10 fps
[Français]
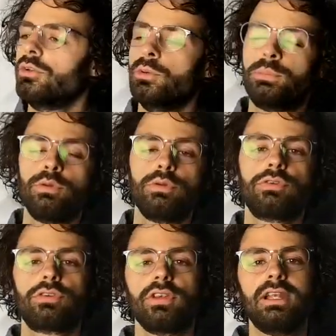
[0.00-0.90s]
De
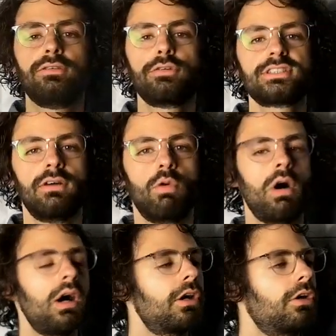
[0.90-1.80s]
plus, il faut
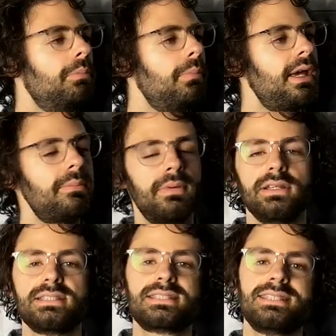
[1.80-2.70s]
savoir que même
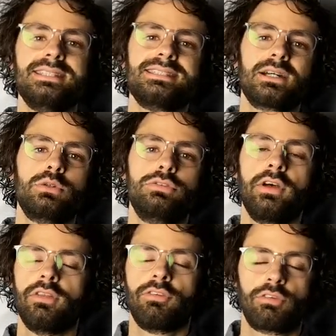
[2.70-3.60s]
si des
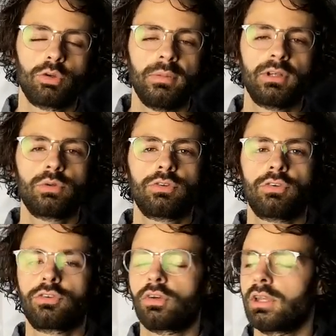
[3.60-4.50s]
acouphènes
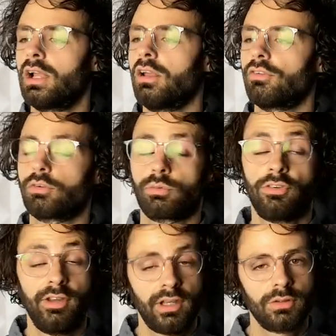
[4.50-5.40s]
somatosensoriels sont
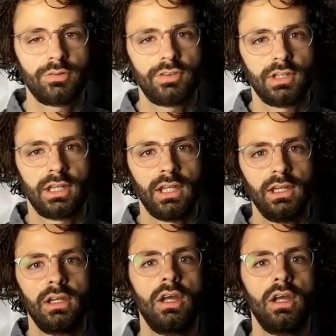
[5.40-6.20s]
diagnostiqués,